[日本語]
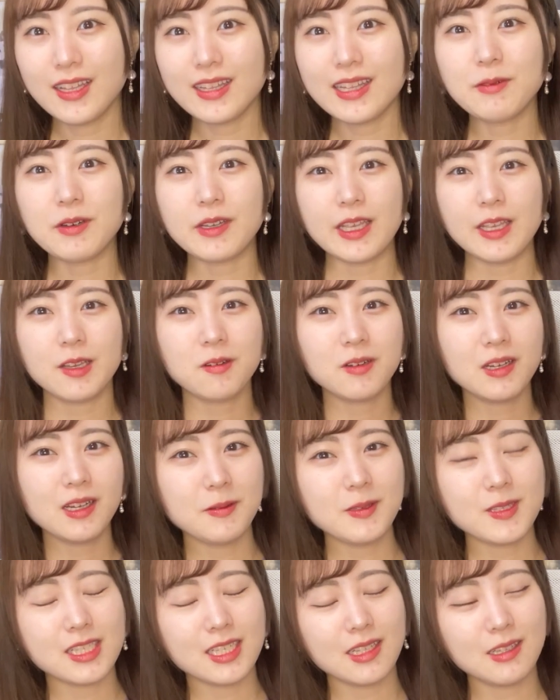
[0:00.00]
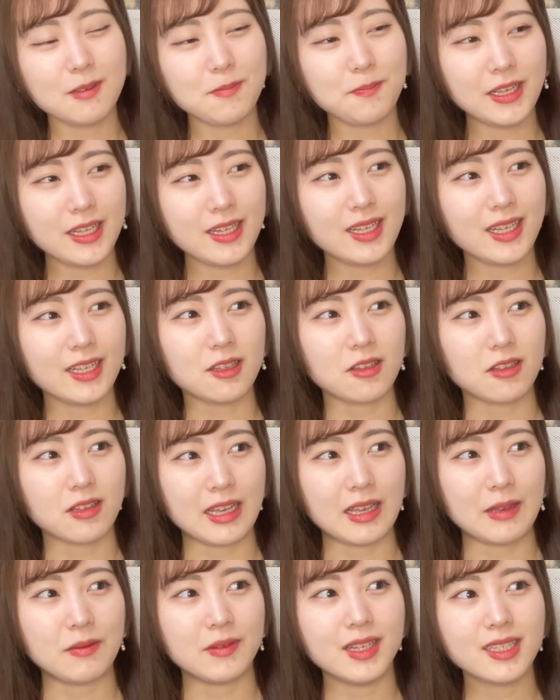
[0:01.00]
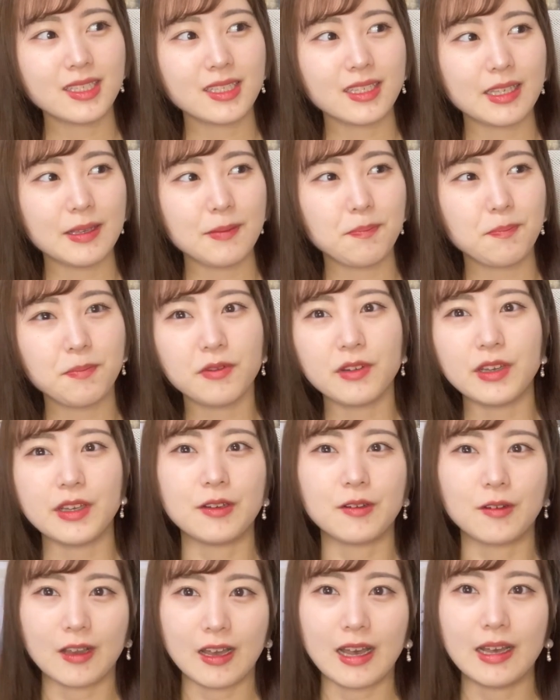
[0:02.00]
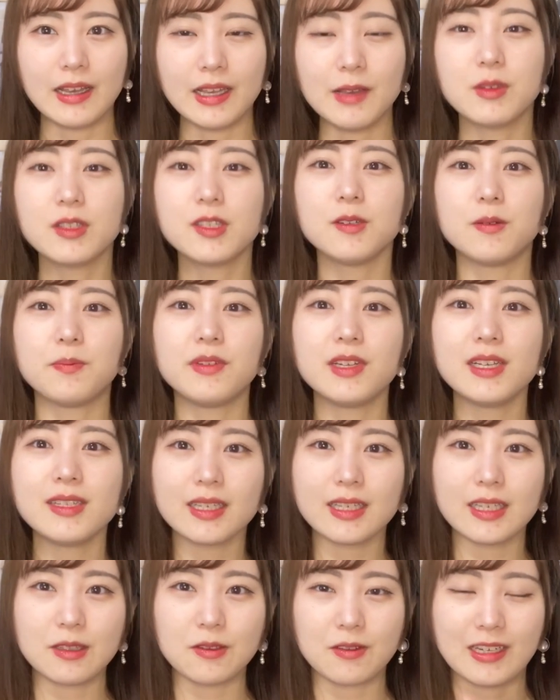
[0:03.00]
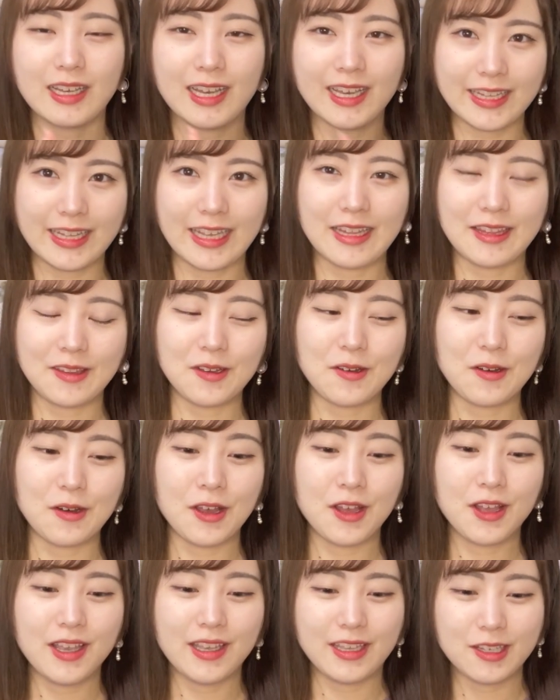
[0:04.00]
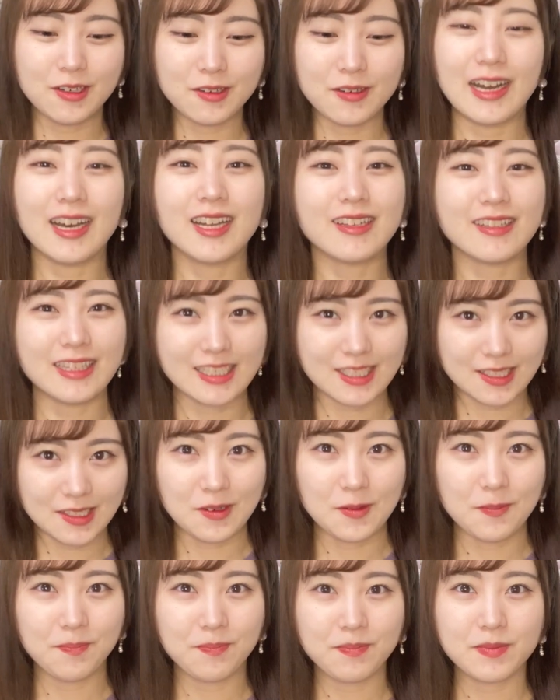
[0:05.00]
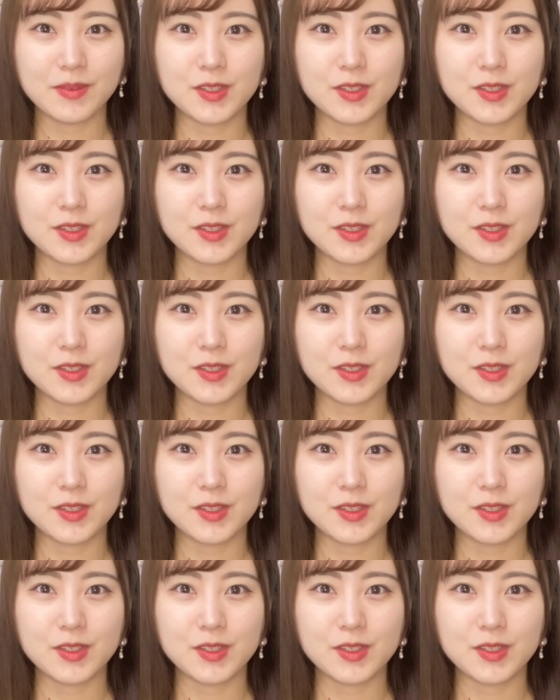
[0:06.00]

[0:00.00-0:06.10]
でも、イコラブちゃんのペンライトで紫っぽい色が、もちろん紫の概念の色はあるんですよ。